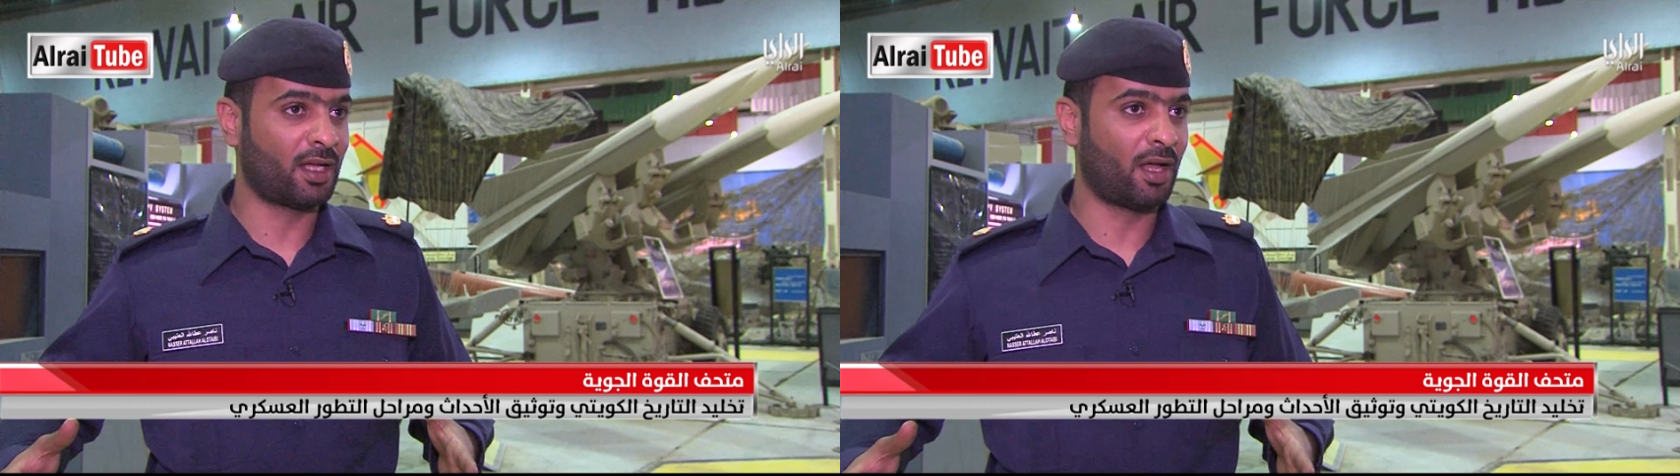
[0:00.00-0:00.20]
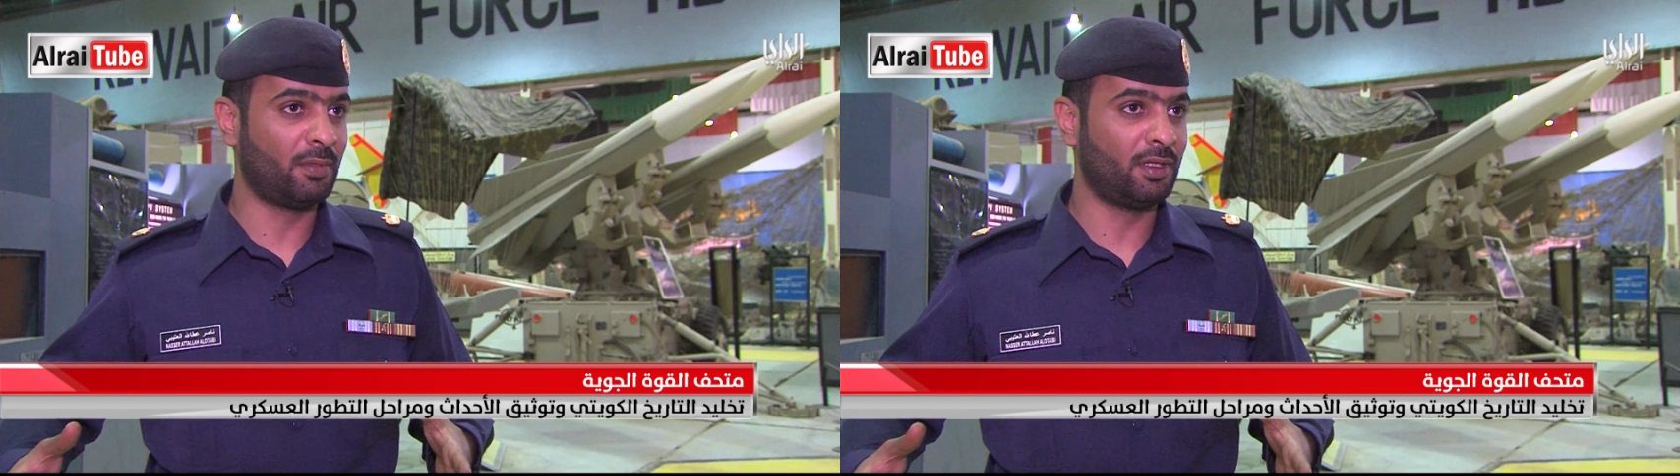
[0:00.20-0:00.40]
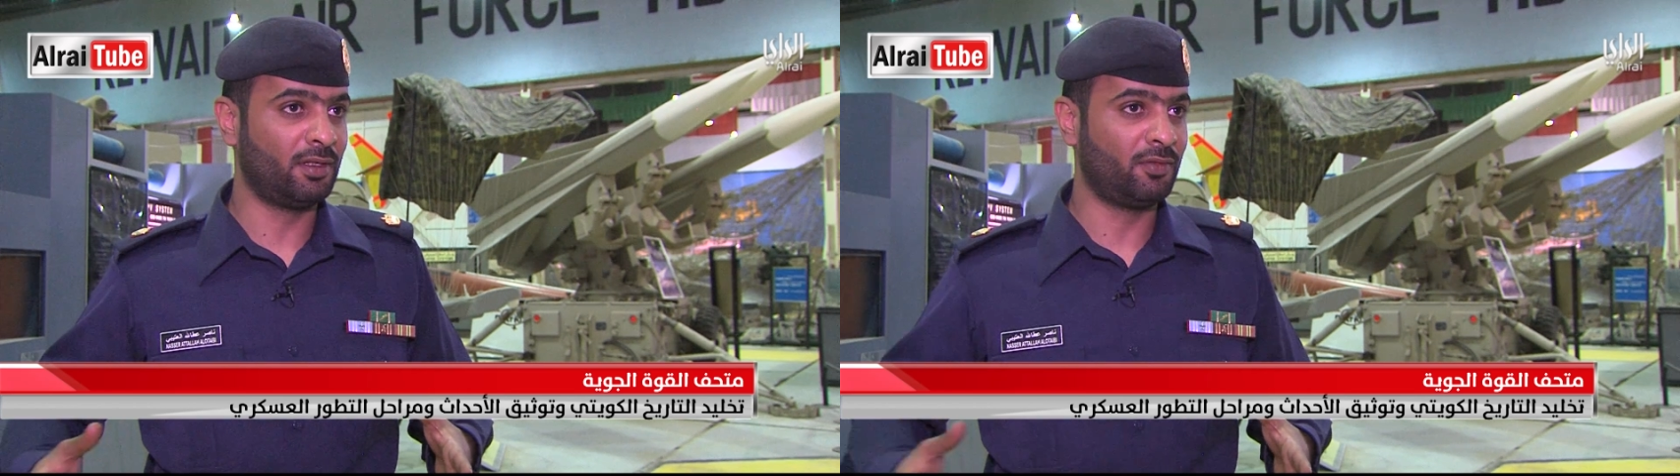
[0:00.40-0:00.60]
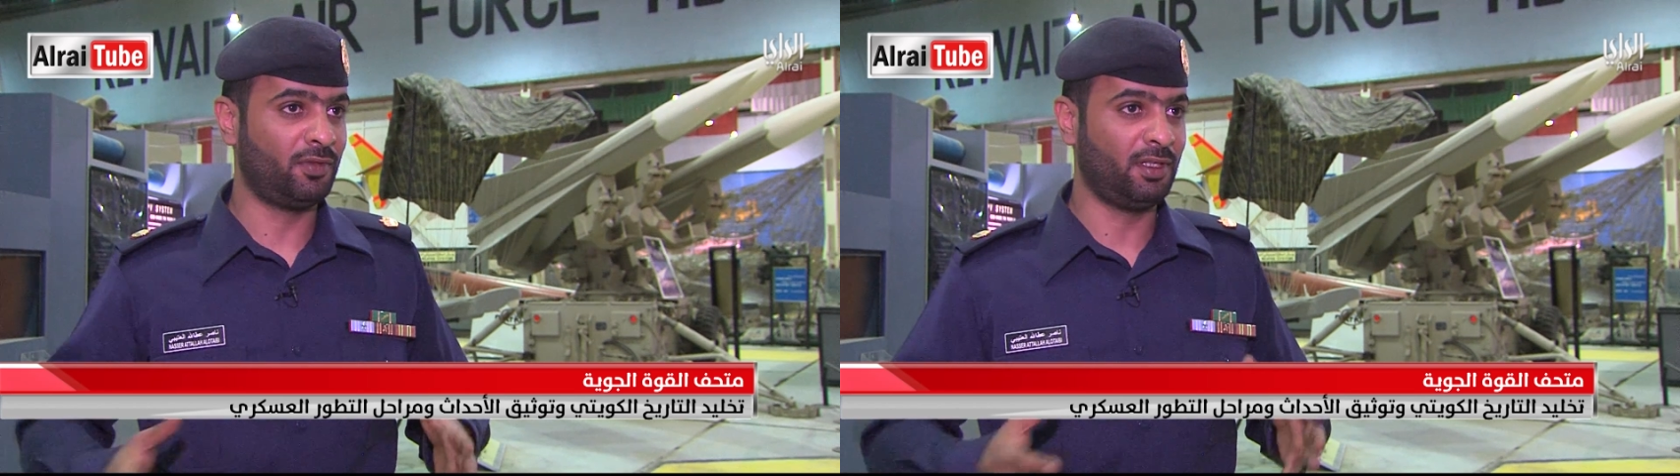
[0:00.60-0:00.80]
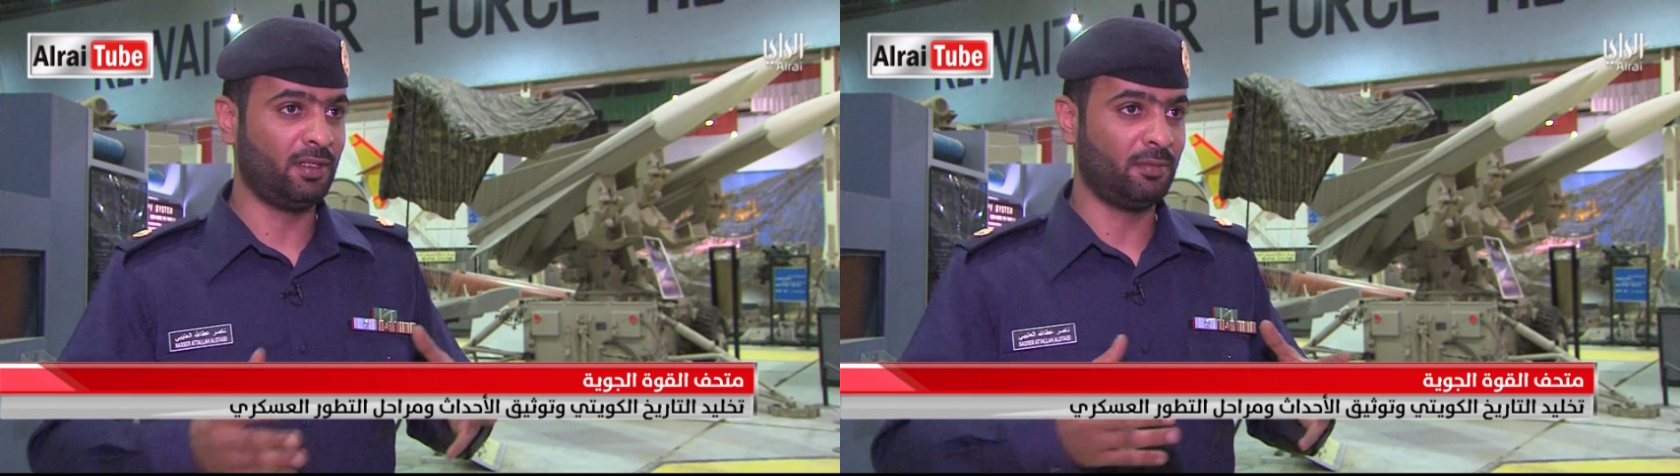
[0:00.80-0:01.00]
كامل
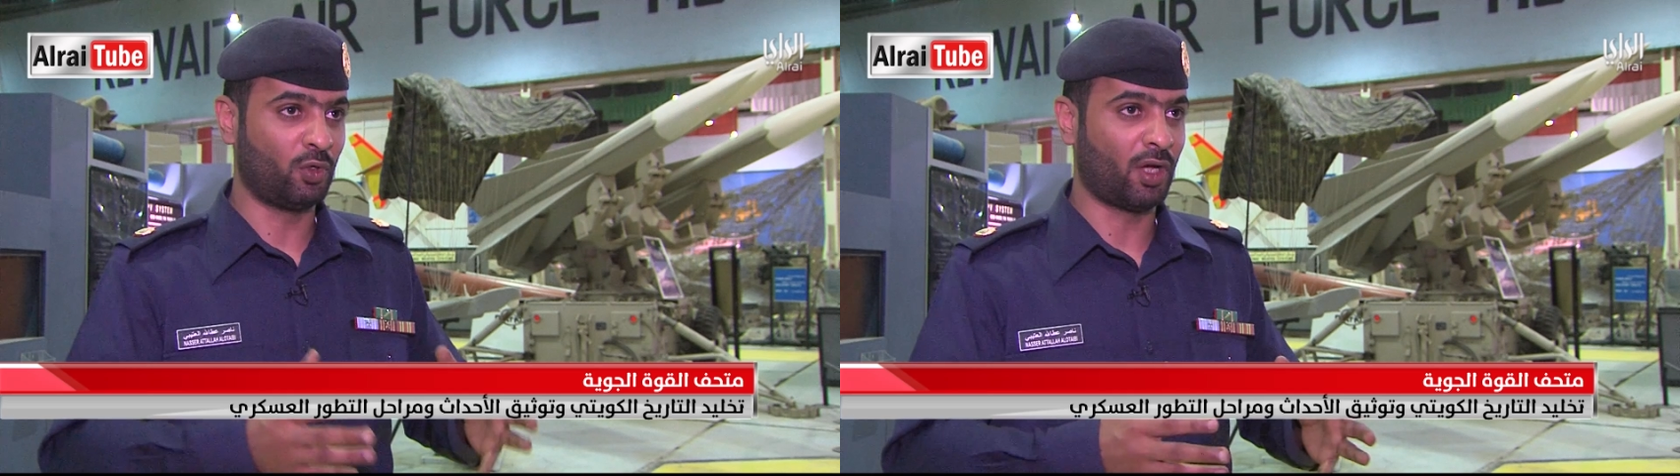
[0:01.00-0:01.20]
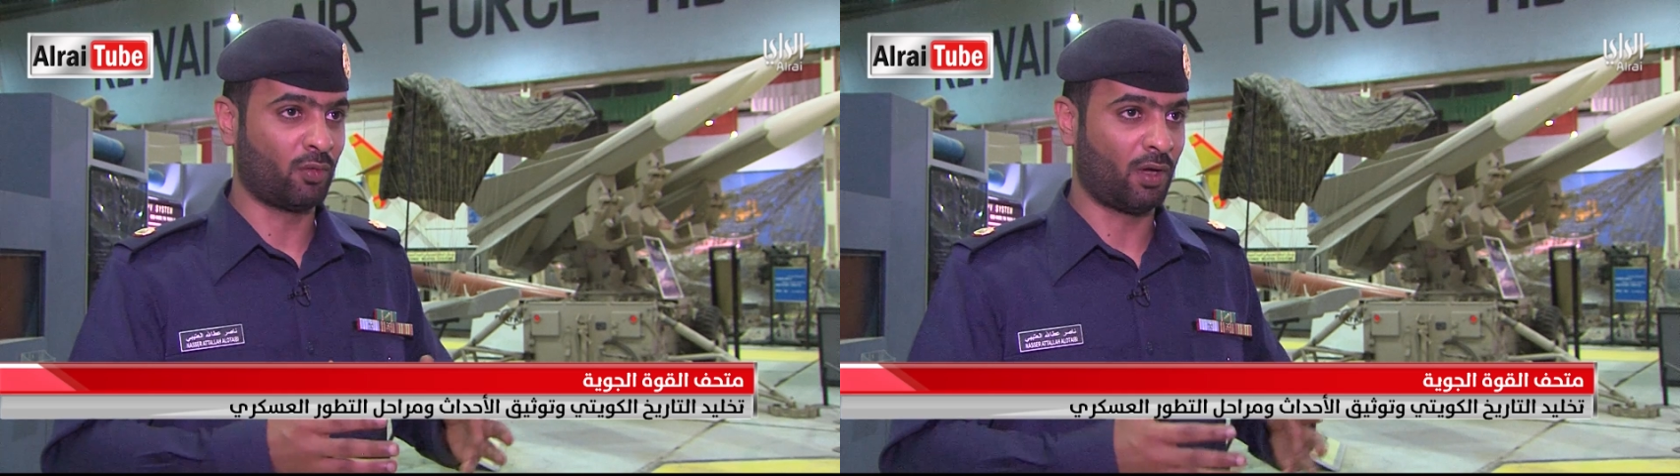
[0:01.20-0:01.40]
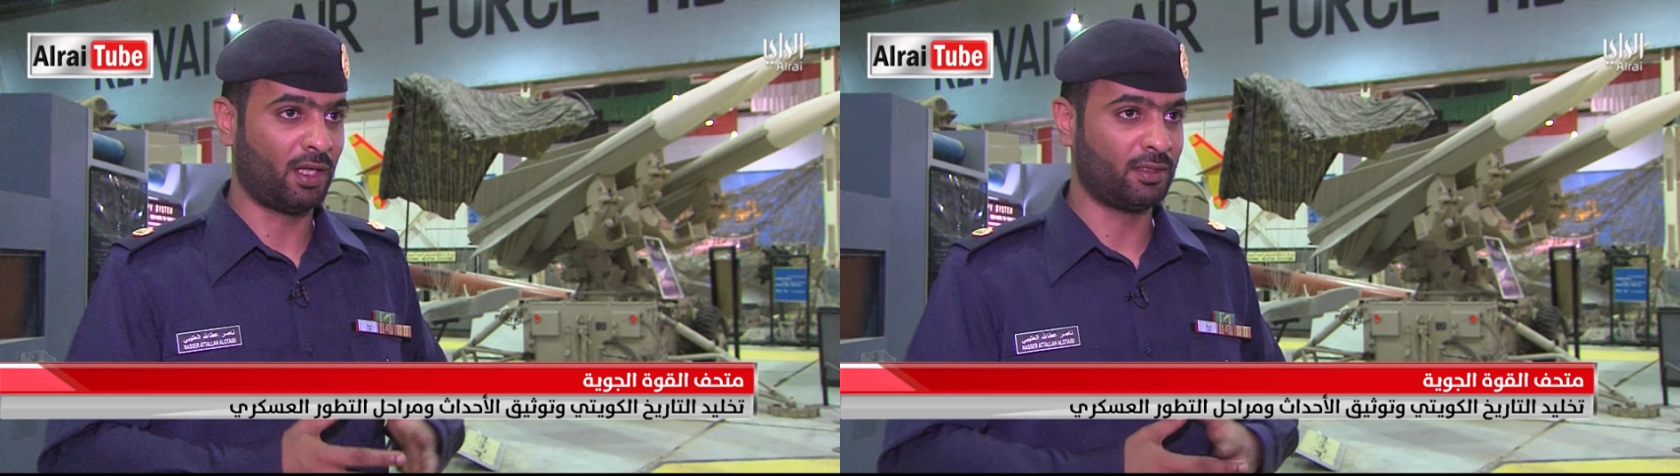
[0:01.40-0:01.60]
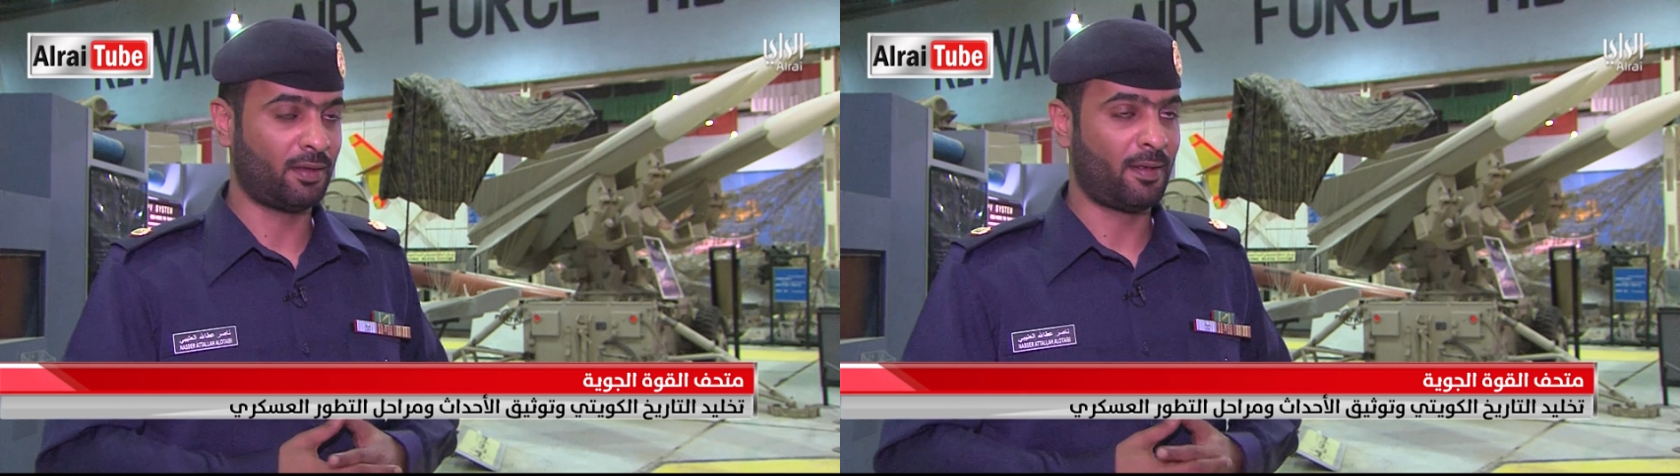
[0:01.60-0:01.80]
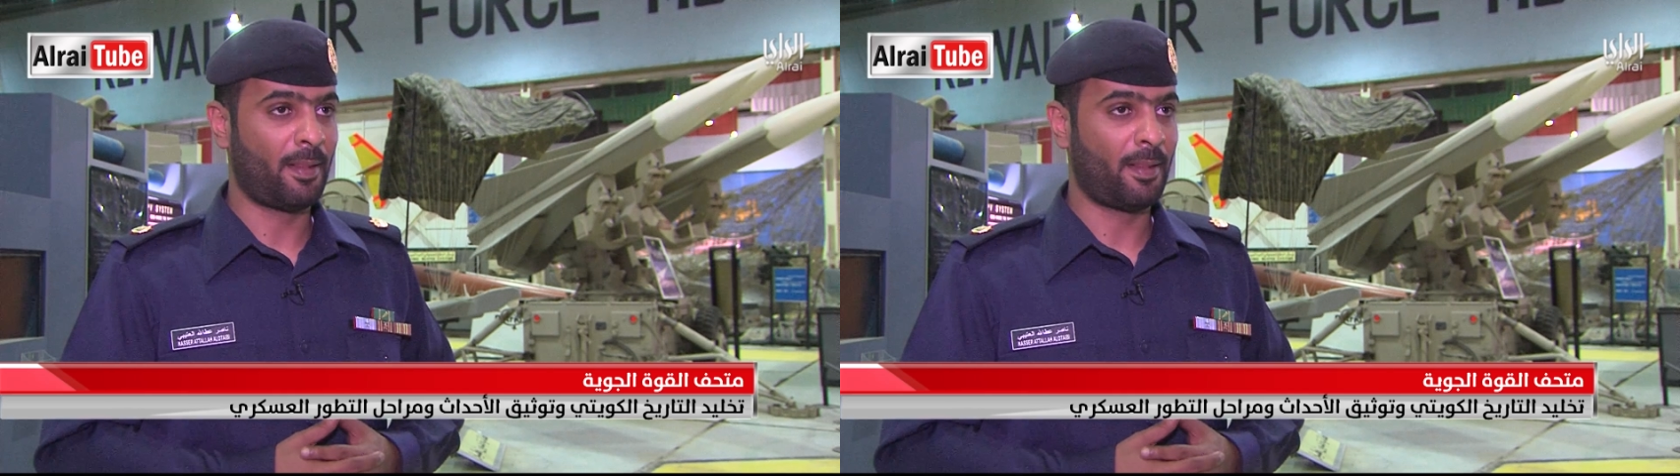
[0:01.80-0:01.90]
في مكان واحد